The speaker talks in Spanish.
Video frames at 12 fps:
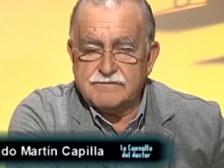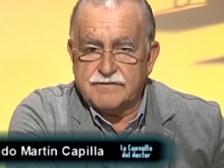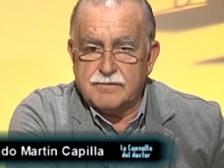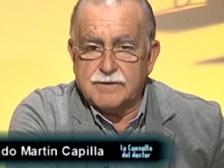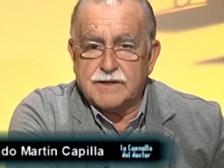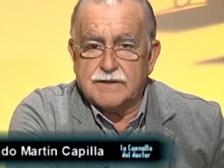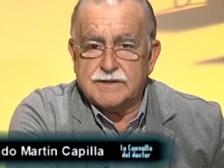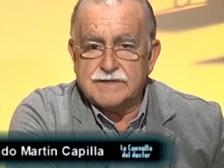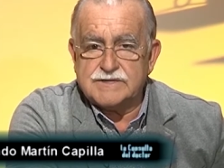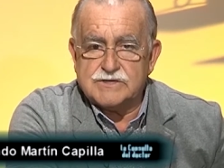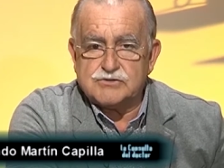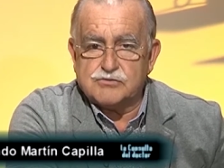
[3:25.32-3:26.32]

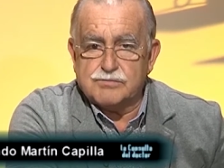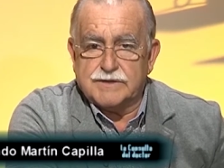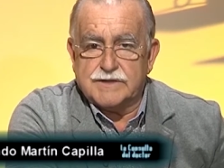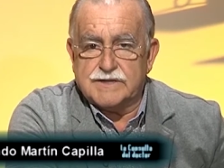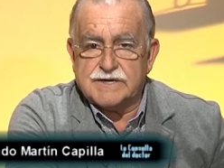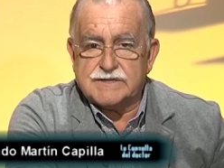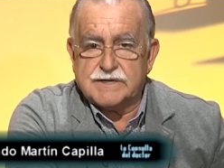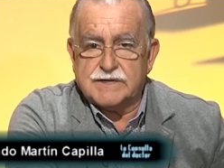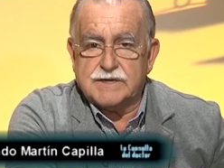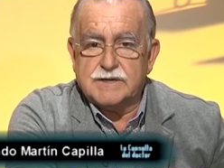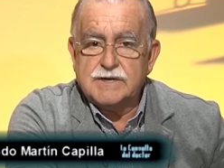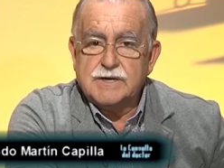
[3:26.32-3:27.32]
enfermedades, de sus medidas
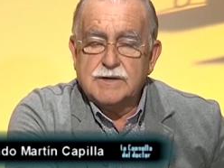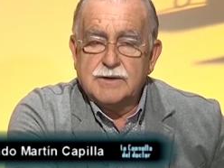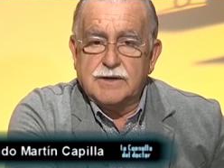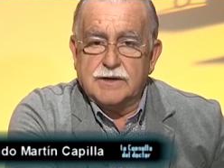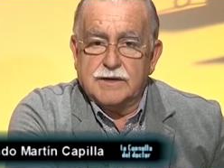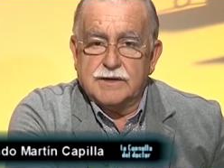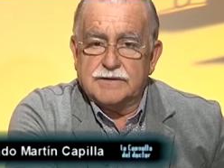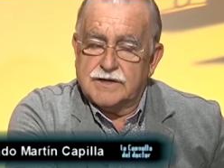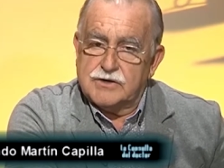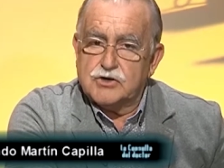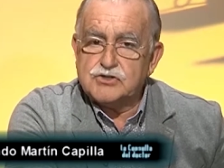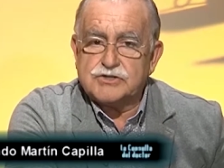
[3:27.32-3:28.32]
de eh,
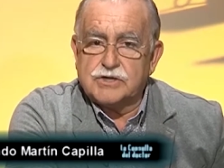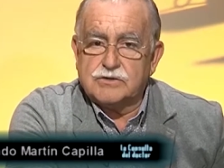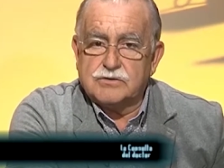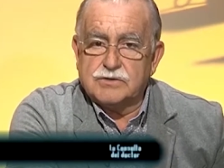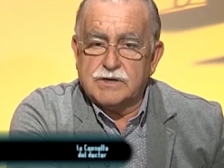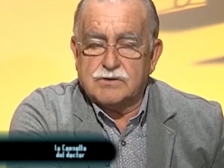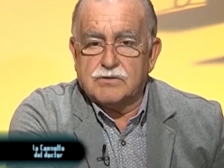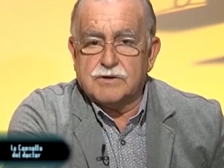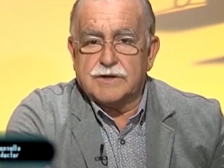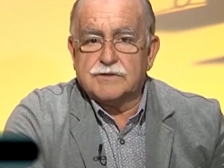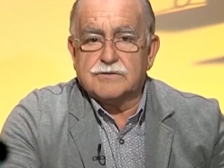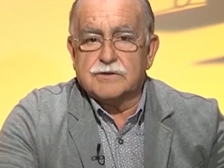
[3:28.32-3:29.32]
diagnóstico y en
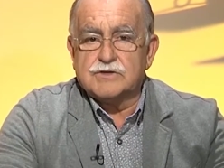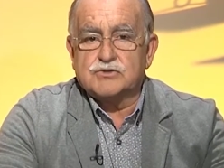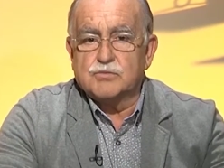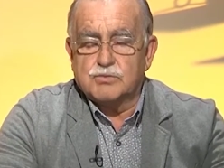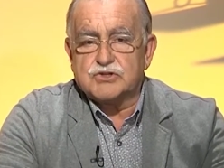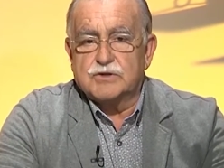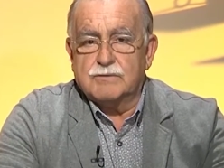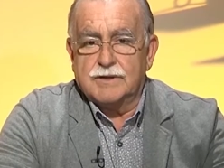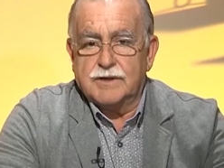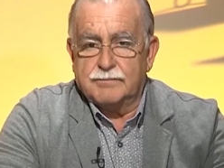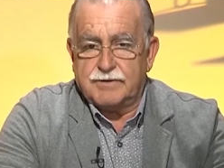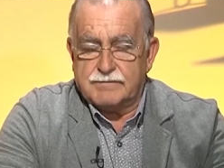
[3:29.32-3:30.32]
concreto de su
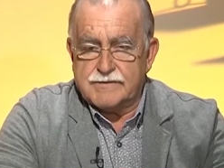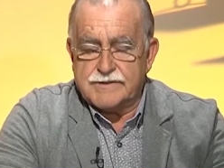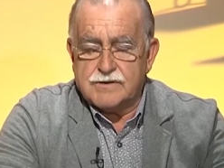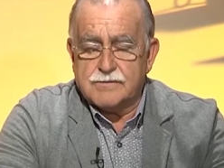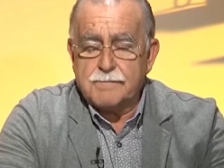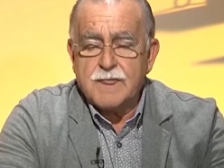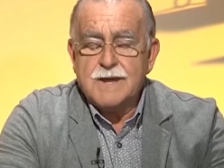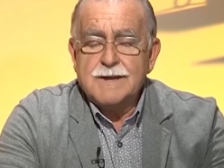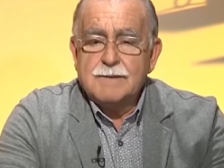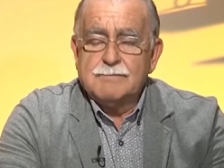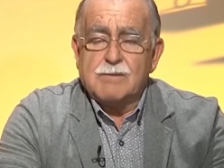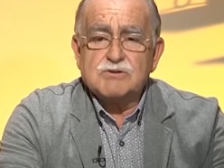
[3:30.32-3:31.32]
posible prevención.
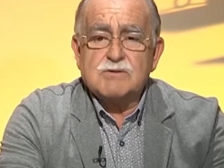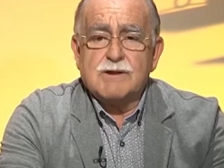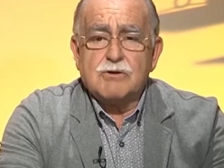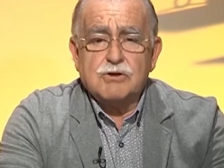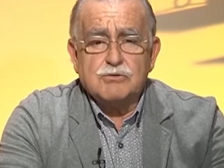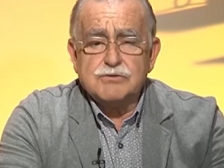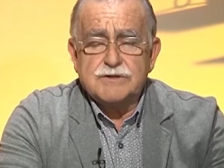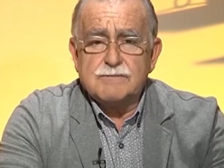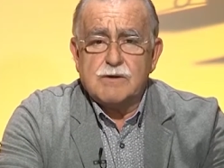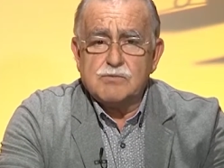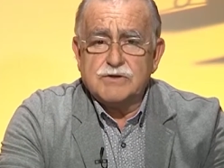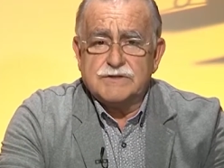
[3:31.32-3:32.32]
Vamos a hablar hoy de un
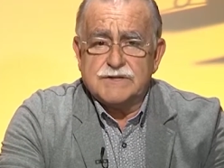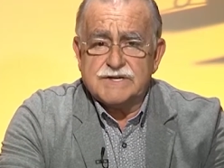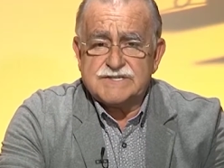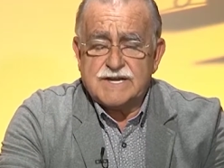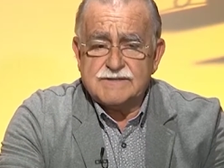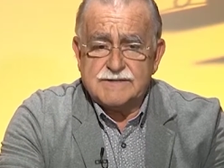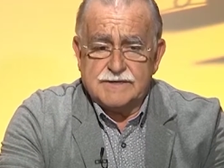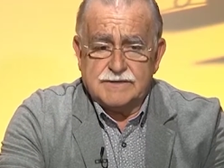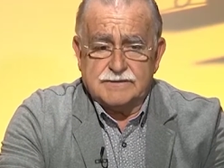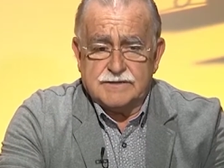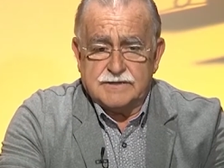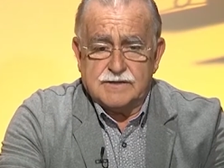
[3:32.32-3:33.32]
tema muy
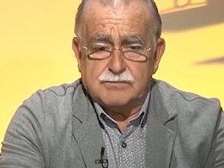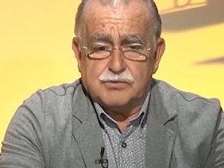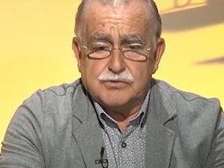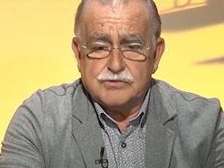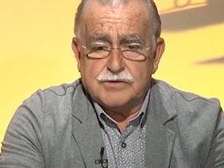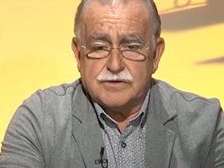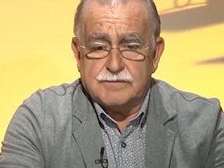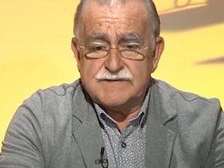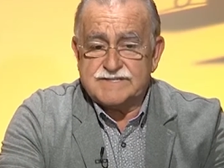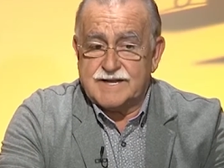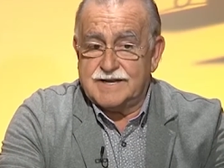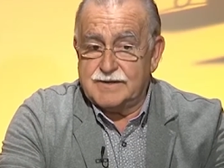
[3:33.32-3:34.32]
interesante desde el punto de
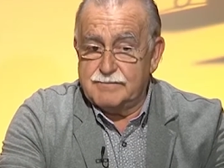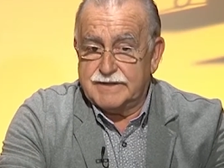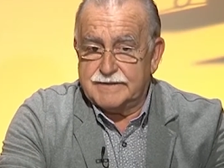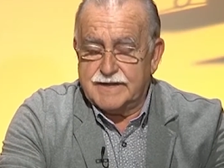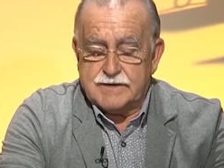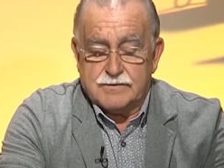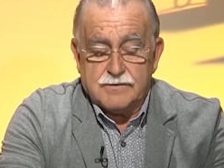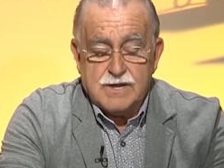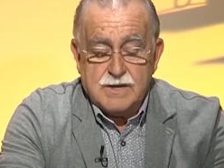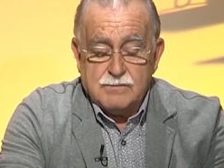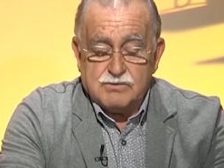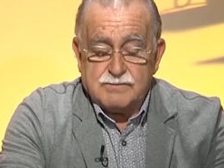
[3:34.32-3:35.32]
vista alimentario,
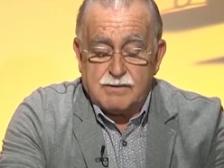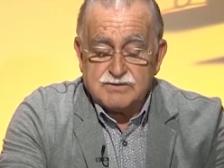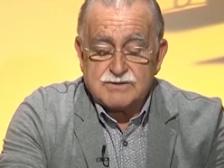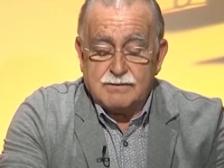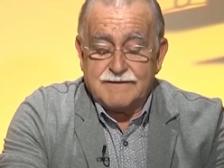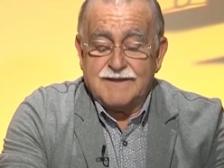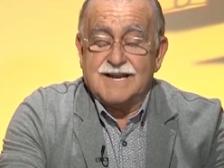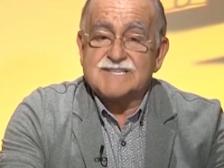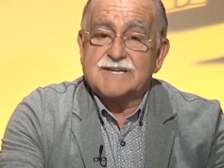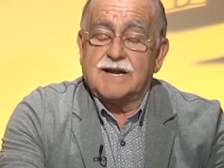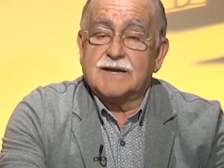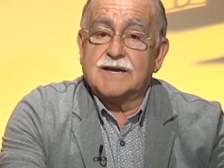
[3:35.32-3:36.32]
pues vamos a hablar de
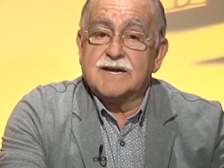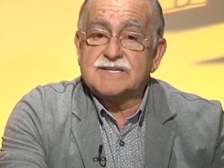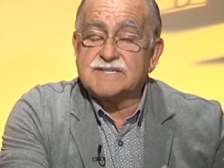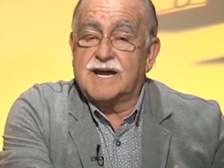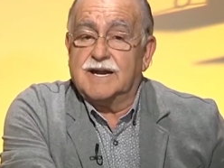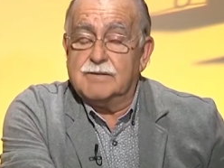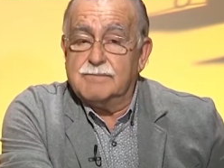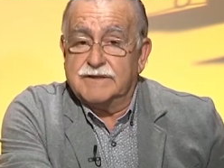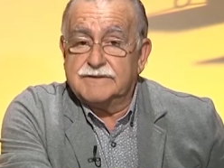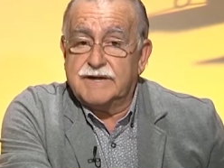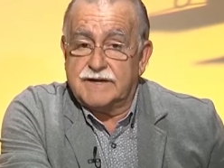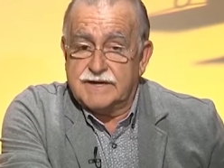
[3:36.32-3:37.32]
las alergias
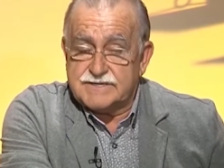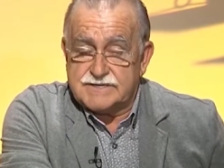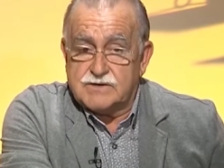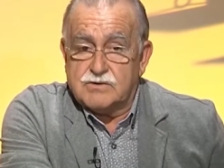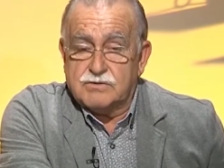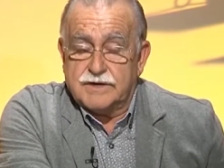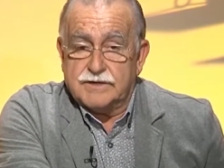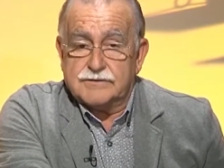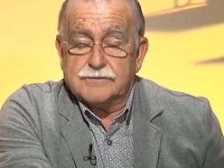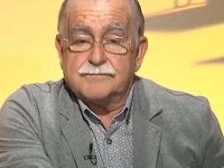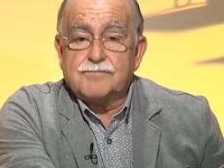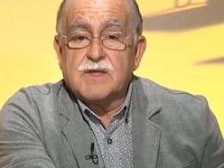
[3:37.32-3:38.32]
alimentarias en
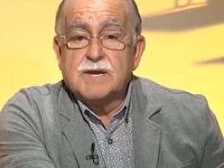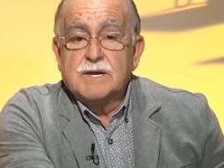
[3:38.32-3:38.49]
concreto.